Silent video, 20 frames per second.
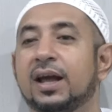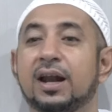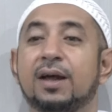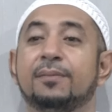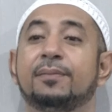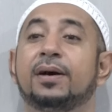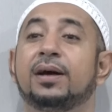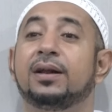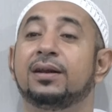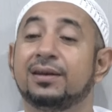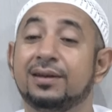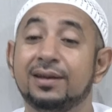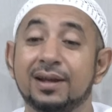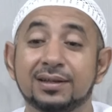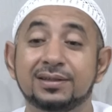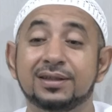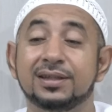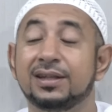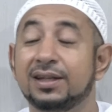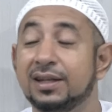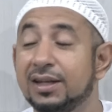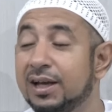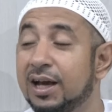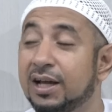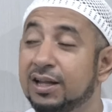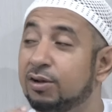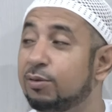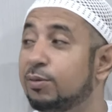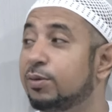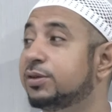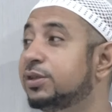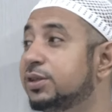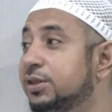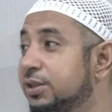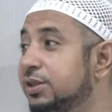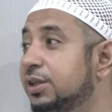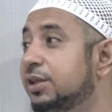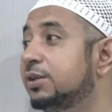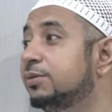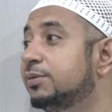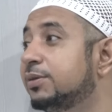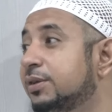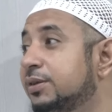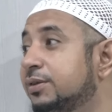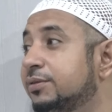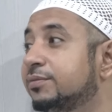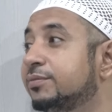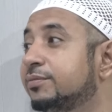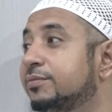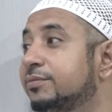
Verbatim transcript: Karena apa? Dia sendiri nggak tahu posisinya di mana.